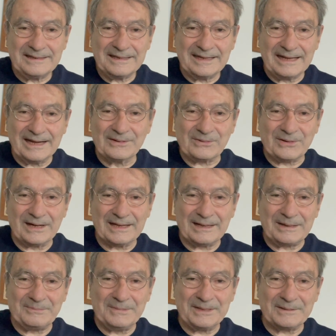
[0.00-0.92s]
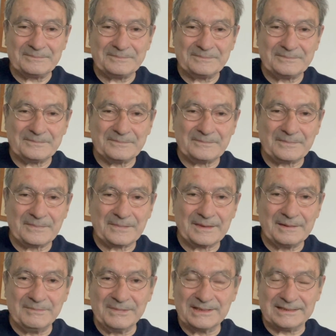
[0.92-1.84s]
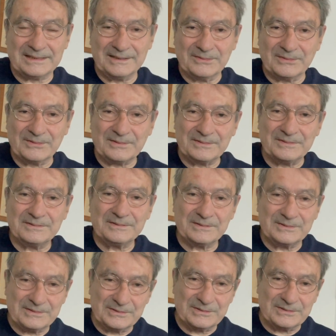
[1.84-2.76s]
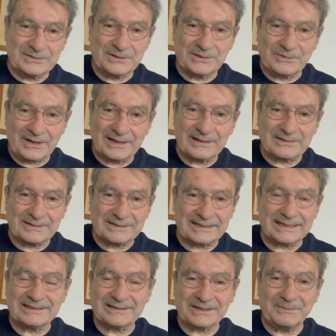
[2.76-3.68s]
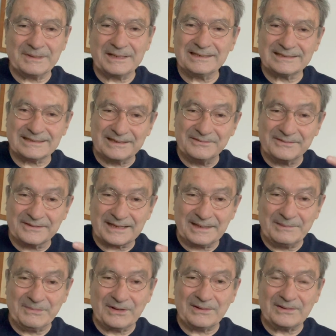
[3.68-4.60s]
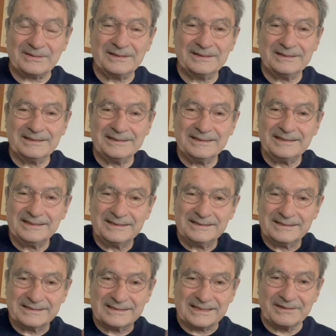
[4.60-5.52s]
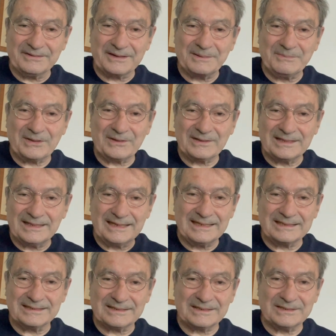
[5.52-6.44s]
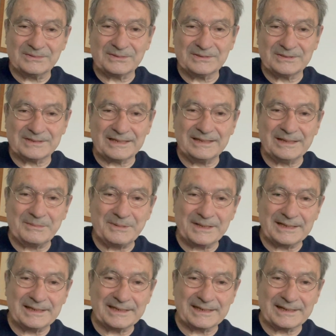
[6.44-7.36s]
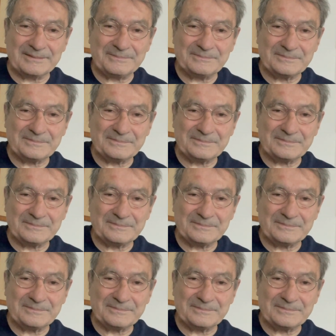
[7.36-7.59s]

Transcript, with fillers: incroyables. Mais sinon, je crois que cette semaine, c'est vraiment, c'est vraiment la décision du Sénat américain.